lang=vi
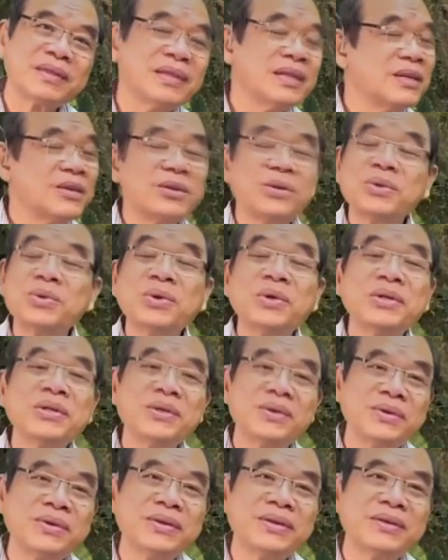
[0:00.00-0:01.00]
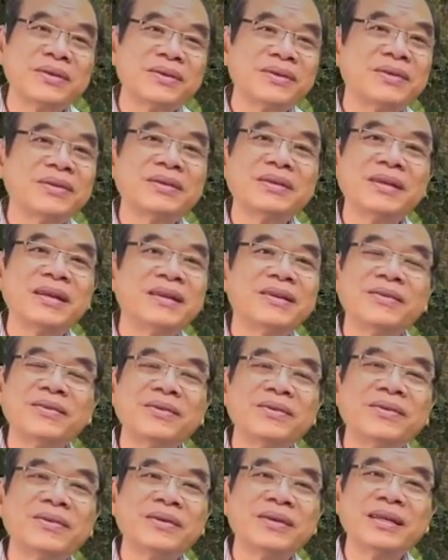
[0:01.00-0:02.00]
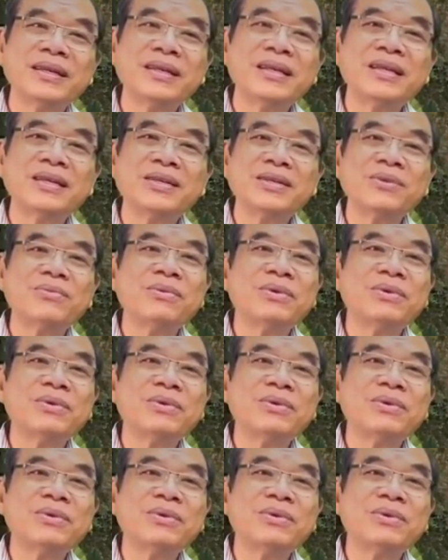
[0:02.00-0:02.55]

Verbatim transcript: Và bài hát đó là quên buồn,